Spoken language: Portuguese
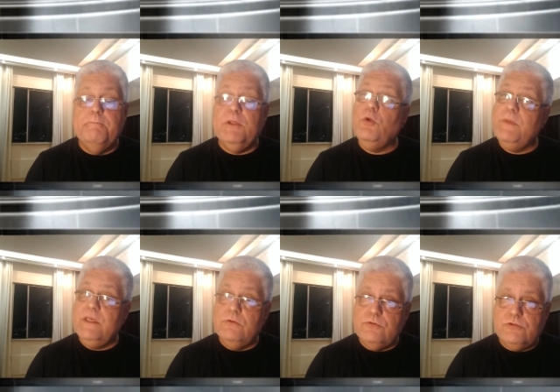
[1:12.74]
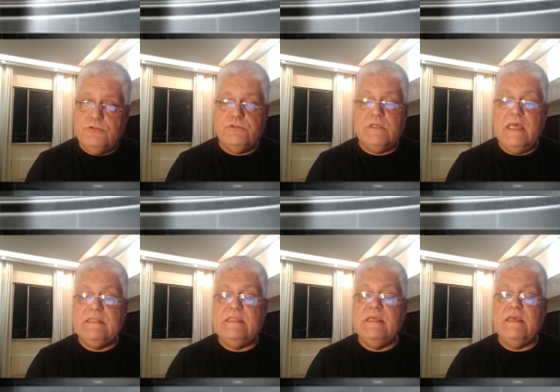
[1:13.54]
Pelo menos
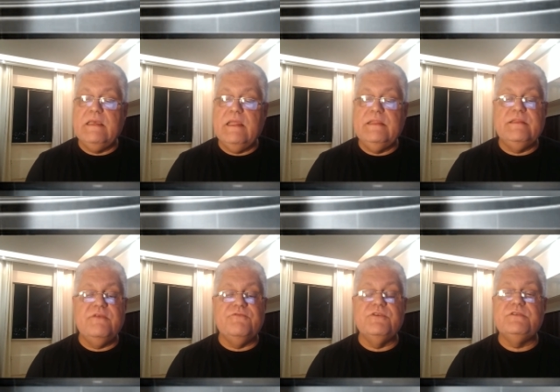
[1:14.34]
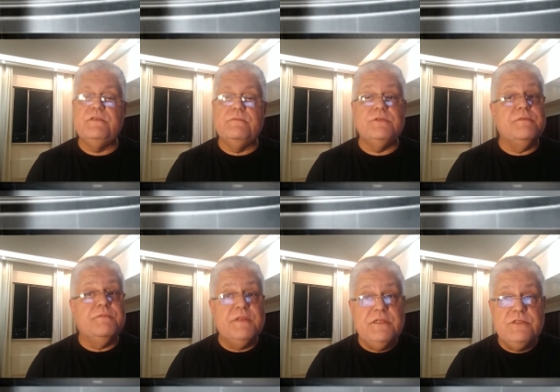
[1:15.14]
até aquela entrevista de
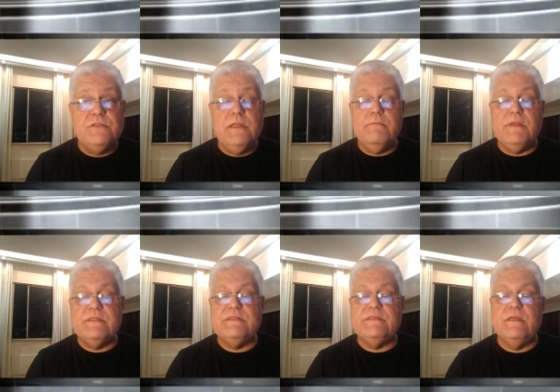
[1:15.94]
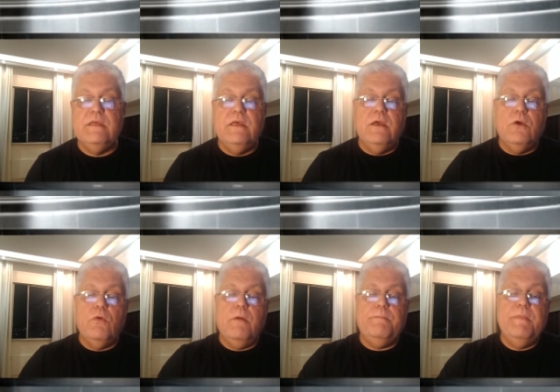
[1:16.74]
triste lembrança
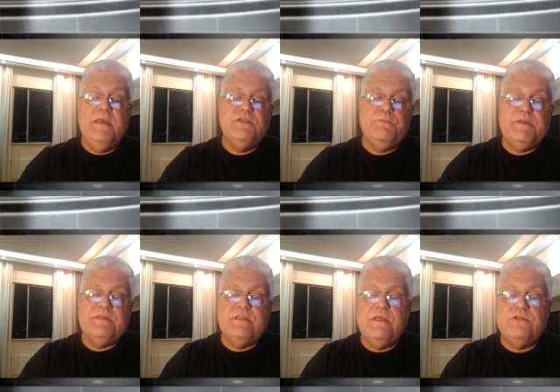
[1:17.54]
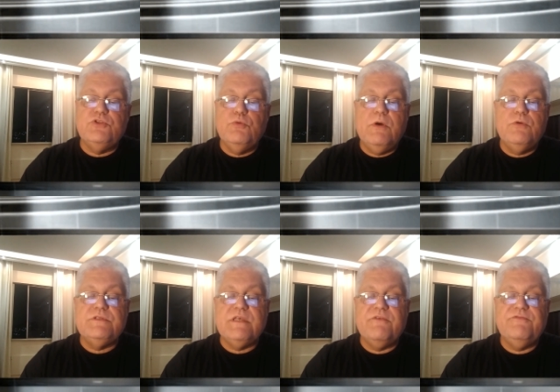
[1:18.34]
com a ex-presidente Dilma
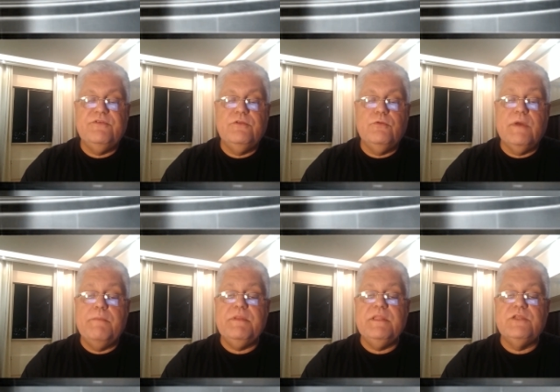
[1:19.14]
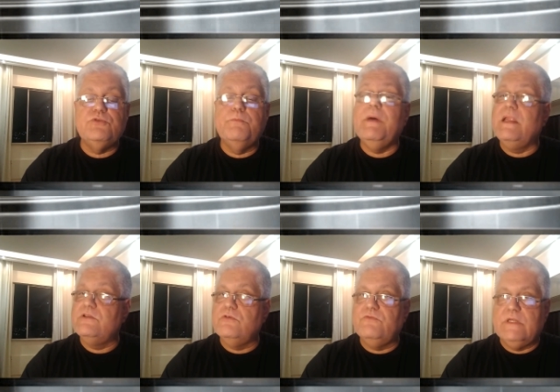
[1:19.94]
Rousseff no gabinete do
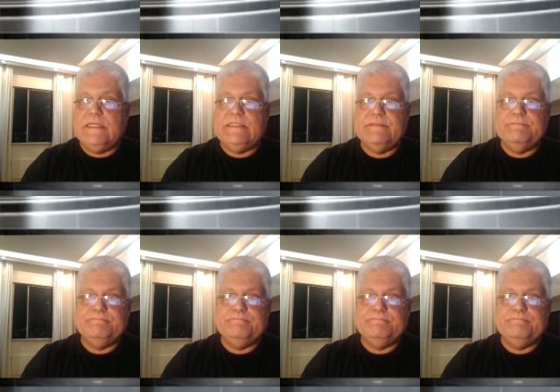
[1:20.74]
Palácio Alvorada.